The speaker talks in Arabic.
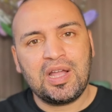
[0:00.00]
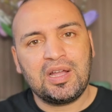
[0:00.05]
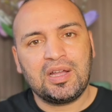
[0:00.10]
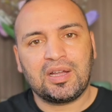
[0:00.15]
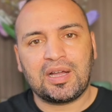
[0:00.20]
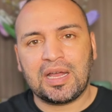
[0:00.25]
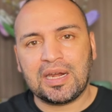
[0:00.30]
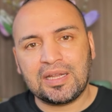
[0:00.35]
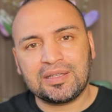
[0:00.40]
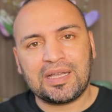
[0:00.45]

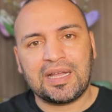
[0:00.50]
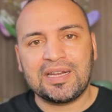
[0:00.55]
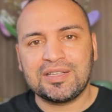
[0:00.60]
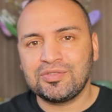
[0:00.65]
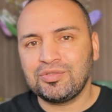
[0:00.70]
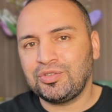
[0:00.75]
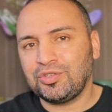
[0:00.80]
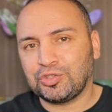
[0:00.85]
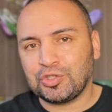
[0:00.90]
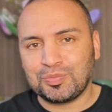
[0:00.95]
خلط على
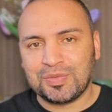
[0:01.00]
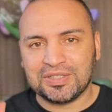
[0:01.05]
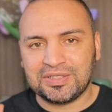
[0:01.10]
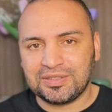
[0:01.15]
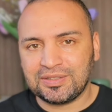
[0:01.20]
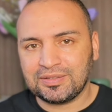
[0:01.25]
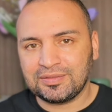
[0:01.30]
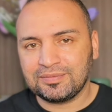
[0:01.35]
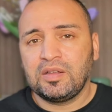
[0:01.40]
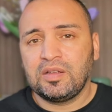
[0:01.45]
زون اوتوماتيك
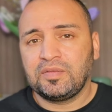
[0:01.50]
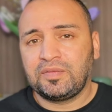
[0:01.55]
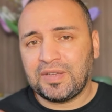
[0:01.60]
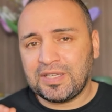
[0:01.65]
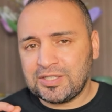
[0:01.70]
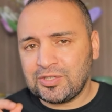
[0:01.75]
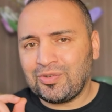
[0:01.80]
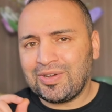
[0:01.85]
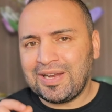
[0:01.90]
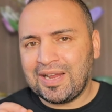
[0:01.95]

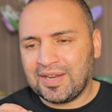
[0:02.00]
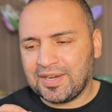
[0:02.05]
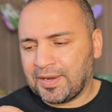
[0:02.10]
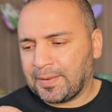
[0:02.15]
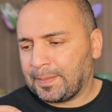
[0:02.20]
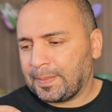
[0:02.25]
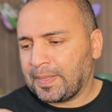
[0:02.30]
فالسؤال هنا